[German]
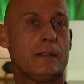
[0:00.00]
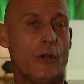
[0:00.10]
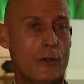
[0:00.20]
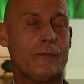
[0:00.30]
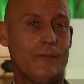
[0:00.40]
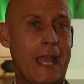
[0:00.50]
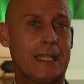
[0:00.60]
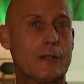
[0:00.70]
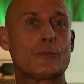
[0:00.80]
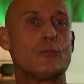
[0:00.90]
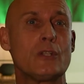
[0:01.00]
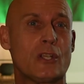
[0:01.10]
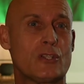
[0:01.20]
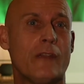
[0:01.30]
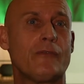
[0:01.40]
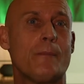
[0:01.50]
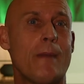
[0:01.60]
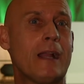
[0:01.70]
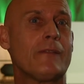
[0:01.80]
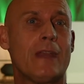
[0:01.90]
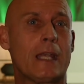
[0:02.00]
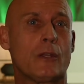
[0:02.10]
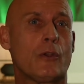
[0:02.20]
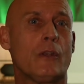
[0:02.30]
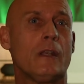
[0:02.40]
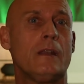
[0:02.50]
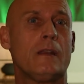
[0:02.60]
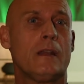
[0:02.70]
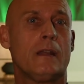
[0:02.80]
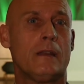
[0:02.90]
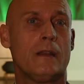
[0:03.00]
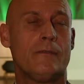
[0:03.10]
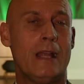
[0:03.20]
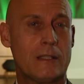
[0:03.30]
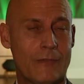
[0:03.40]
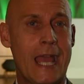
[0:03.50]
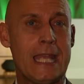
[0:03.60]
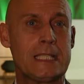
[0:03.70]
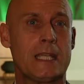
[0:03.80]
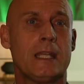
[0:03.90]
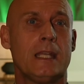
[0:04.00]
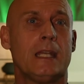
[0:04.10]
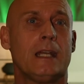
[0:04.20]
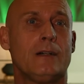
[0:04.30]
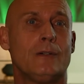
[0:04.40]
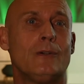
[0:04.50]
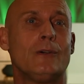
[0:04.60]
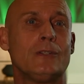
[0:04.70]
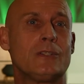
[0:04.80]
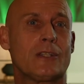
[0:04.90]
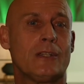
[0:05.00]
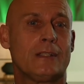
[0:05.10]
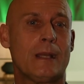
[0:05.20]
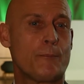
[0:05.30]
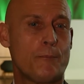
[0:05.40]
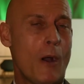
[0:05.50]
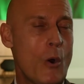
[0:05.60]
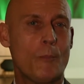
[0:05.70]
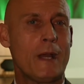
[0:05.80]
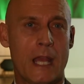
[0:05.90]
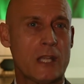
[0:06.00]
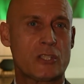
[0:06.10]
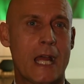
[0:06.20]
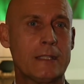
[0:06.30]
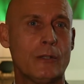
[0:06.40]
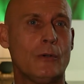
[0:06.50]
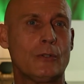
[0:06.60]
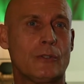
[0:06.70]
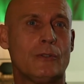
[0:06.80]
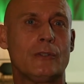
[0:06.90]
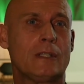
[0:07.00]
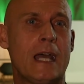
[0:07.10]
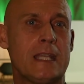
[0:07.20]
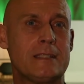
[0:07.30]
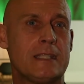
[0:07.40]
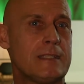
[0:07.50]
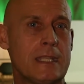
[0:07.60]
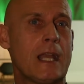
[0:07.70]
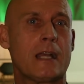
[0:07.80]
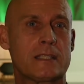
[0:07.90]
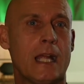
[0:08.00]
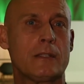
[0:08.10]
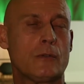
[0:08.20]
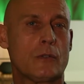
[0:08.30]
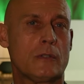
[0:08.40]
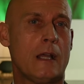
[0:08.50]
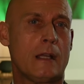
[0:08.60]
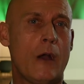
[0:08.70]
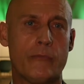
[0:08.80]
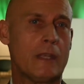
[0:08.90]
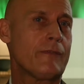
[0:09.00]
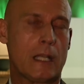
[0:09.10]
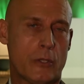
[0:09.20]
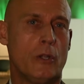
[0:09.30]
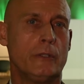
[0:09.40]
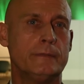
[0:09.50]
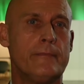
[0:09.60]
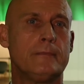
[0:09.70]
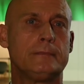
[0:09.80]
noch weiter gute Geschäfte machen werden können äh, äh, weltweit. Und, und dann braucht man einen Standort und da ist die sichere Standort auf jeden Fall Köln.